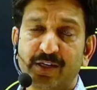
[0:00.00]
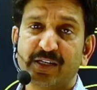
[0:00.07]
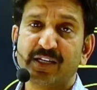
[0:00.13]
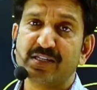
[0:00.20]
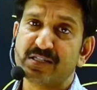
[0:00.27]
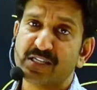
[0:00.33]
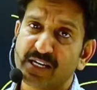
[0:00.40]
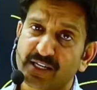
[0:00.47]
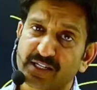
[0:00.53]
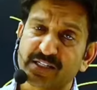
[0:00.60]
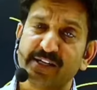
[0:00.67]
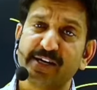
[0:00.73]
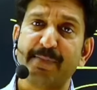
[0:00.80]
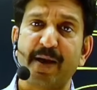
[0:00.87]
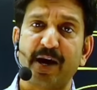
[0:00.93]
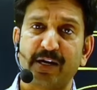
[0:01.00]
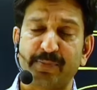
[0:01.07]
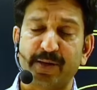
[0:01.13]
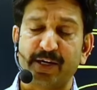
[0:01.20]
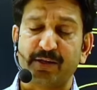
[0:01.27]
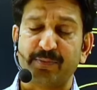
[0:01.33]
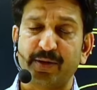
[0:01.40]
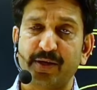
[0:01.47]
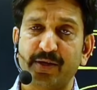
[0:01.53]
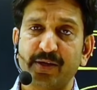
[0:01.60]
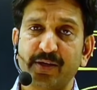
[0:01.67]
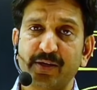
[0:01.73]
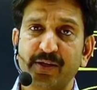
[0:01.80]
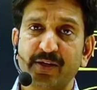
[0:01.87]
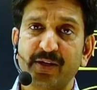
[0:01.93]
किसी न किसी डिपार्टमेंट में
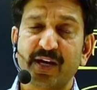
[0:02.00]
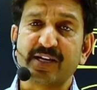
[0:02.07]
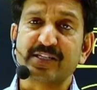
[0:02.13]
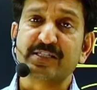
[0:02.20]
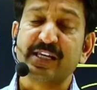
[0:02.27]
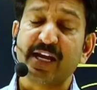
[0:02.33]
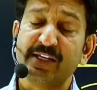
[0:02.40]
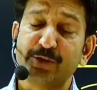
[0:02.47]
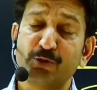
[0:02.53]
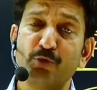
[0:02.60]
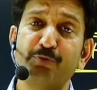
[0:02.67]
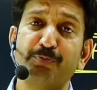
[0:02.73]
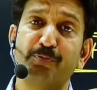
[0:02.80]
राजस्थान क्यों